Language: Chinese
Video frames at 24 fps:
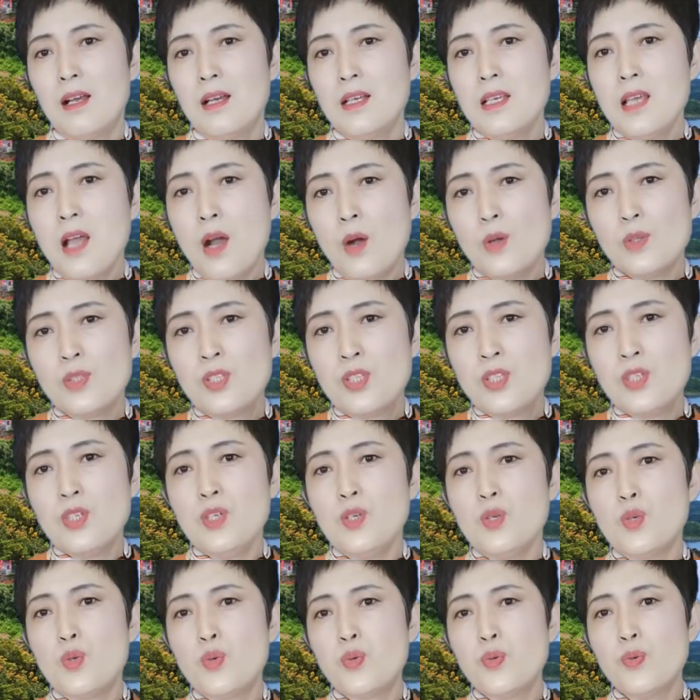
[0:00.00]
要
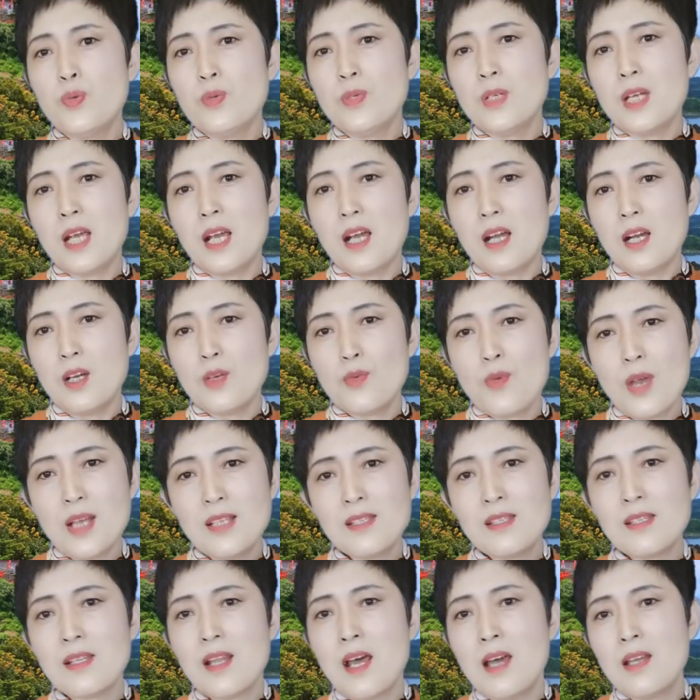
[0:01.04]
寄出这个原
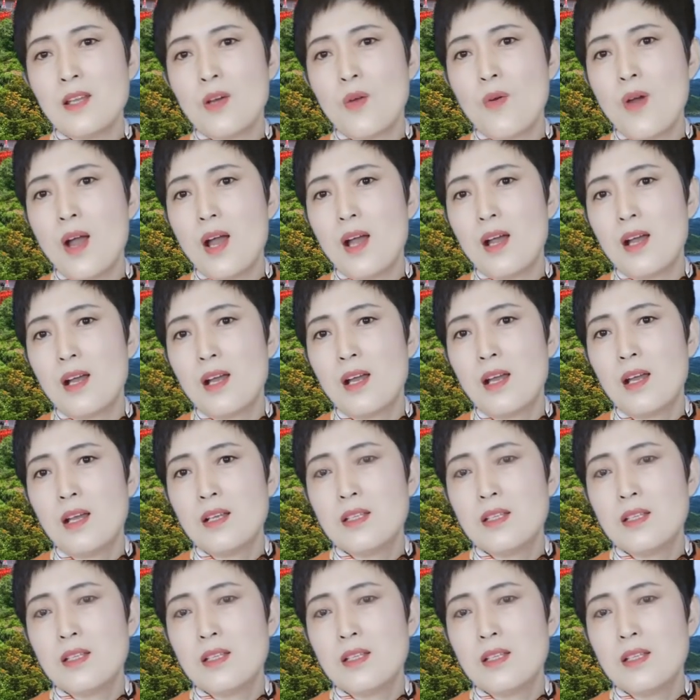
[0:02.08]
子弹的话，